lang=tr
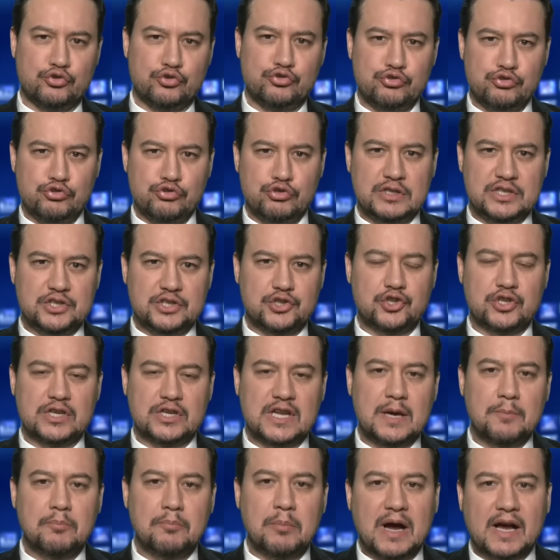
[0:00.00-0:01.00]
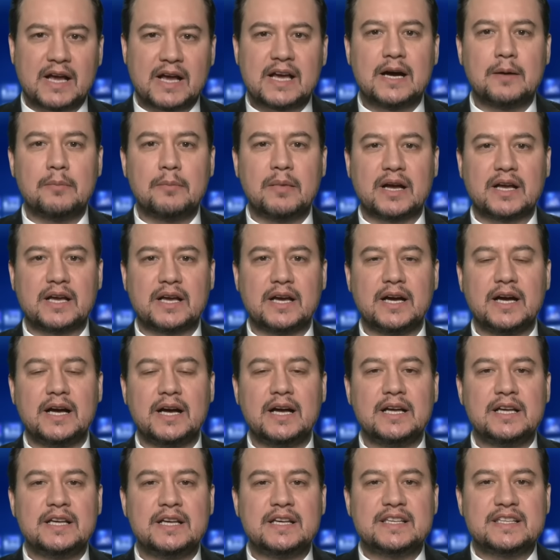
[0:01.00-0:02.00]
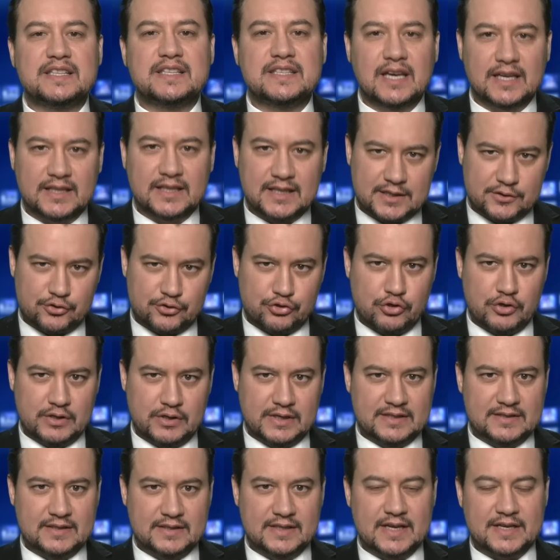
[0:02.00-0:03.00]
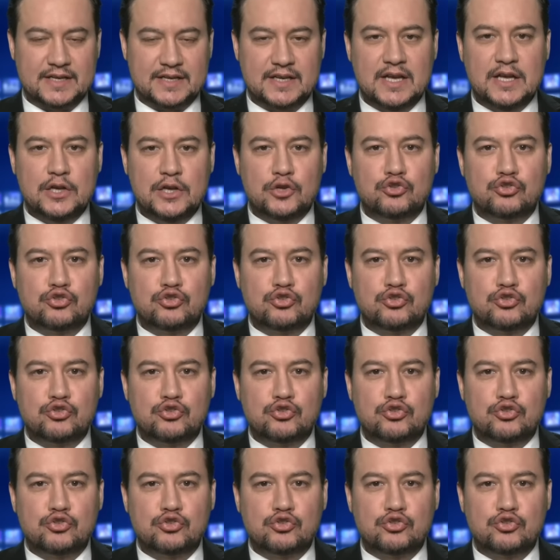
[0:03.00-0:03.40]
gözünün içine baka baka yalan söylediler.